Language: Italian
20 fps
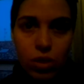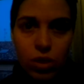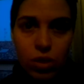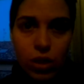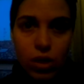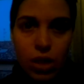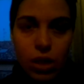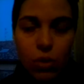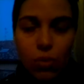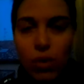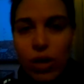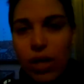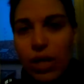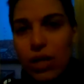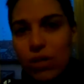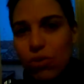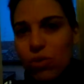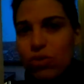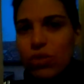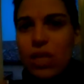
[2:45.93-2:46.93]
E quelli che
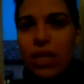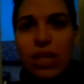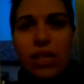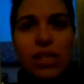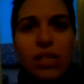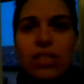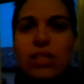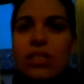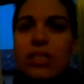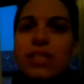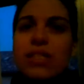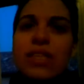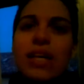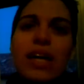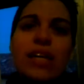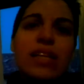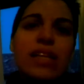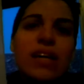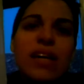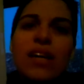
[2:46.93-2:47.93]
sono stati
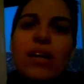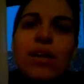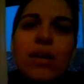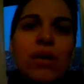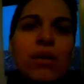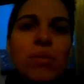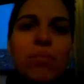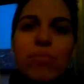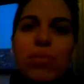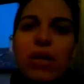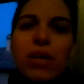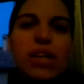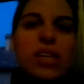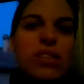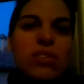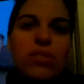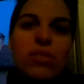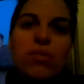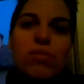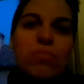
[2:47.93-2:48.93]
licenziati perché,
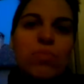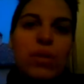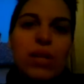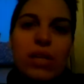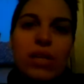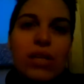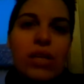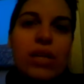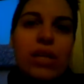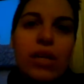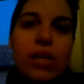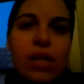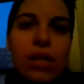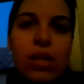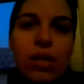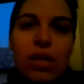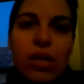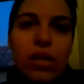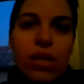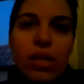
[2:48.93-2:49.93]
perché
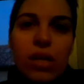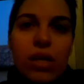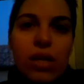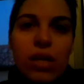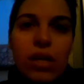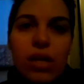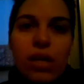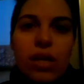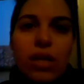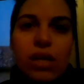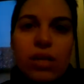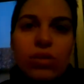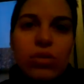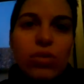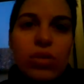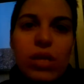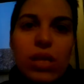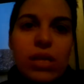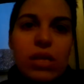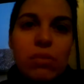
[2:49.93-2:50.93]

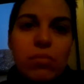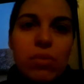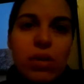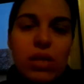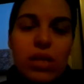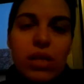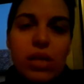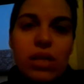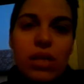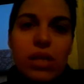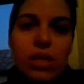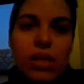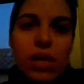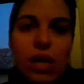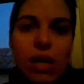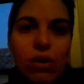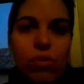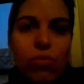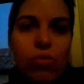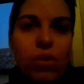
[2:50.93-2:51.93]
sono andate in
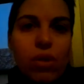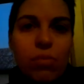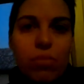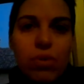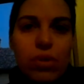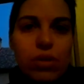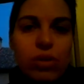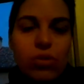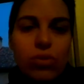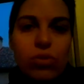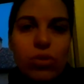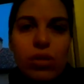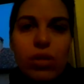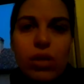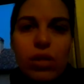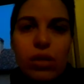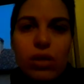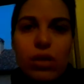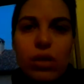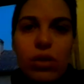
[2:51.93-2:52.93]
maternità quelle
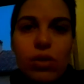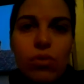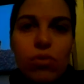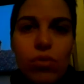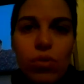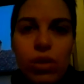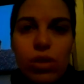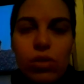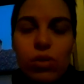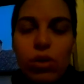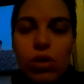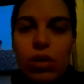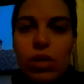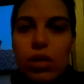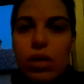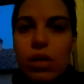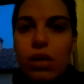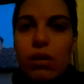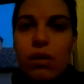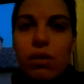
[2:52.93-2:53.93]
persone, quelle
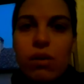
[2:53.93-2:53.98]
donne,